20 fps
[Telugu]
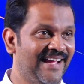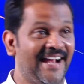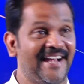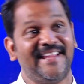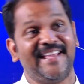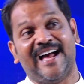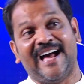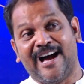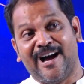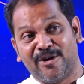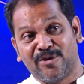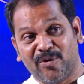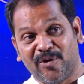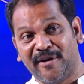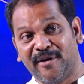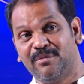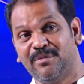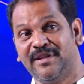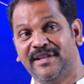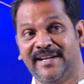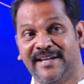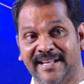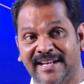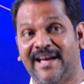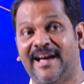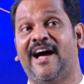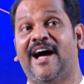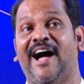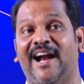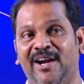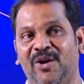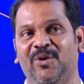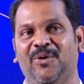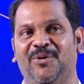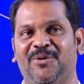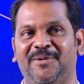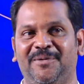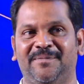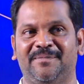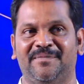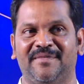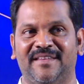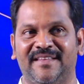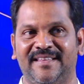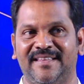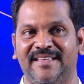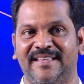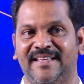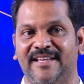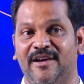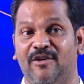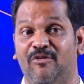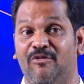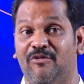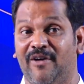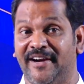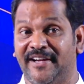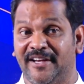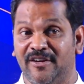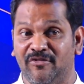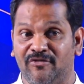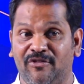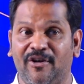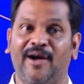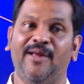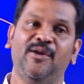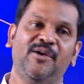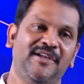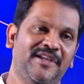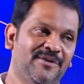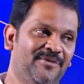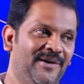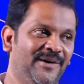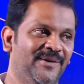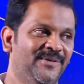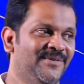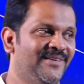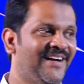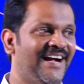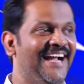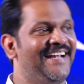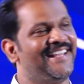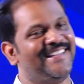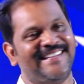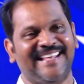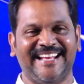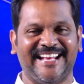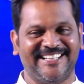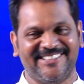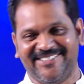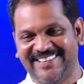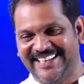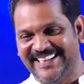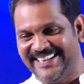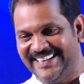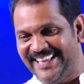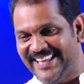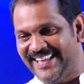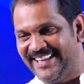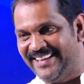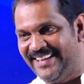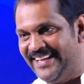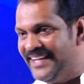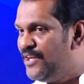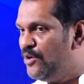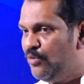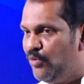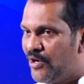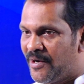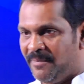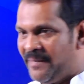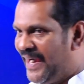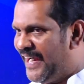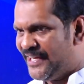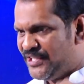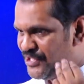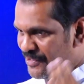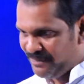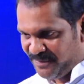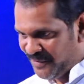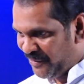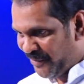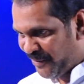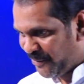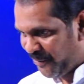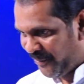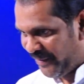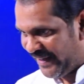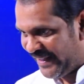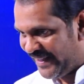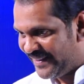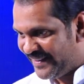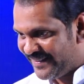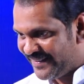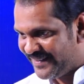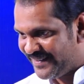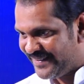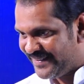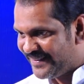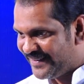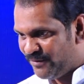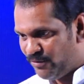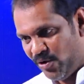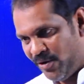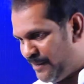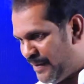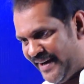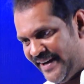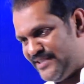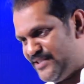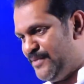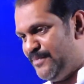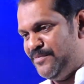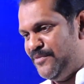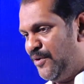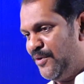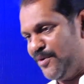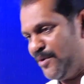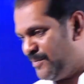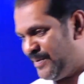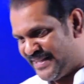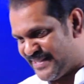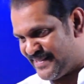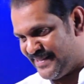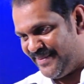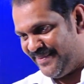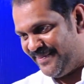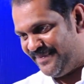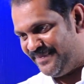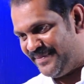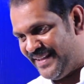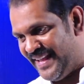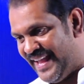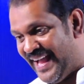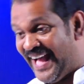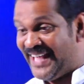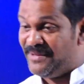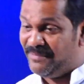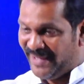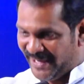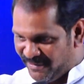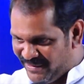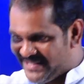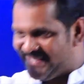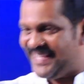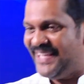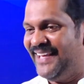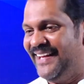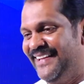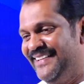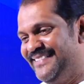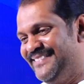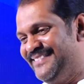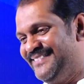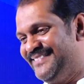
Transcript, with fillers: అంటే ఆ కొండ మీద ఎక్కిన ఆళ్ళు వాటిని ఫాలో అయ్యేవాళ్ళు అంటే దాని అర్థం ఏంటంటే ఒక మాట చెప్తున్నాం అనుకోండి ఒక మాట చెప్తున్నాం అనుకో బ్లెస్సన్ అది మనమే చేయాలి